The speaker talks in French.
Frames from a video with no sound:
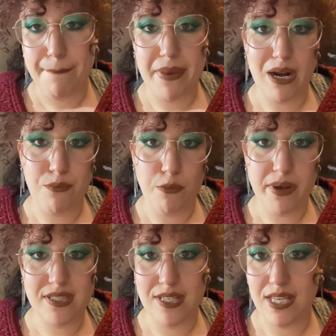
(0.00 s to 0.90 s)
mais la
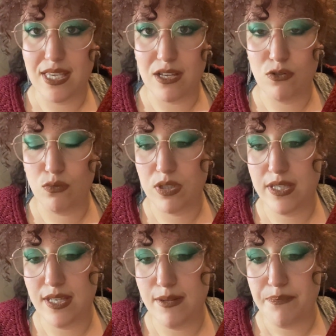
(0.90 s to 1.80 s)
plupart, c'est des cartons
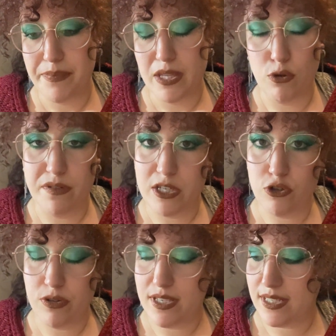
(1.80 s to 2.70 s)
qui devait être
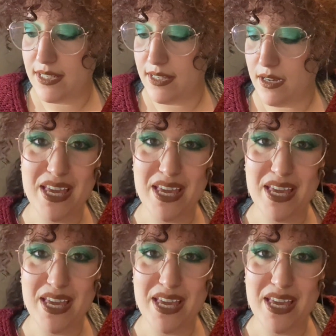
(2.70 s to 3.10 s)
jeté, etc.